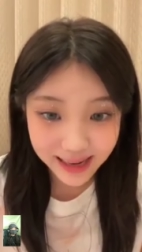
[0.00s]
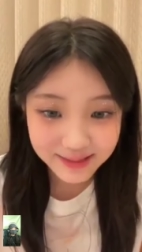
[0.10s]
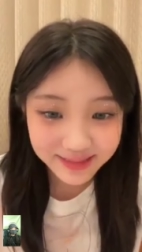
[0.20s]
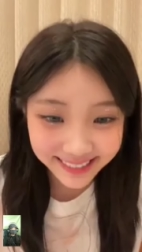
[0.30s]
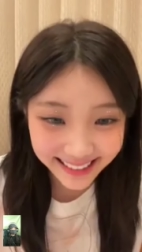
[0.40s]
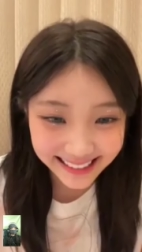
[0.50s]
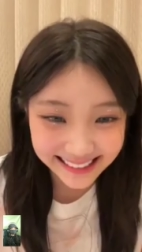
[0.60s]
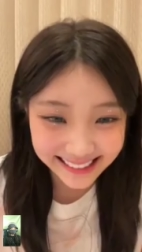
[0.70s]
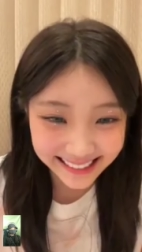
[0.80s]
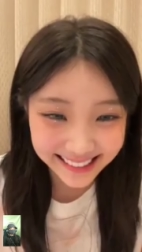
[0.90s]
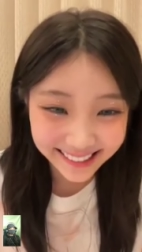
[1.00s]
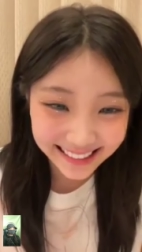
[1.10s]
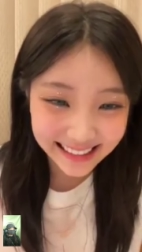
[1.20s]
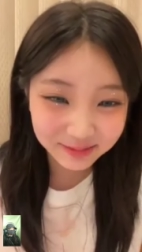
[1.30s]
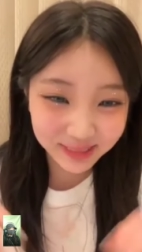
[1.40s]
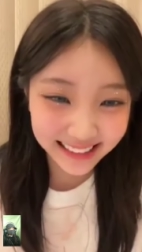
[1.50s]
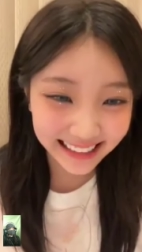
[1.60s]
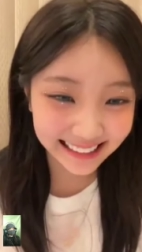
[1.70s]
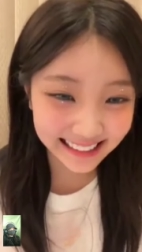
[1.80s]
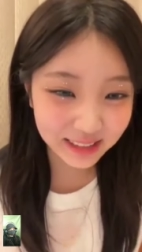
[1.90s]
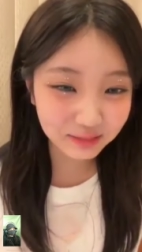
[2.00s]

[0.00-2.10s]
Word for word: 팔 분까지? 이러다 십 분 되겠네.